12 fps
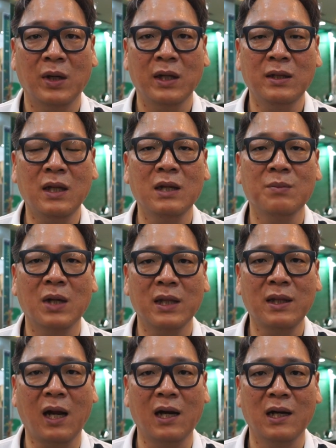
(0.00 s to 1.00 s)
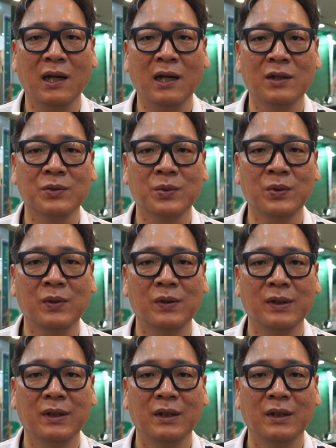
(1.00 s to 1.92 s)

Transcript: 한 달이면 한 달 해가지고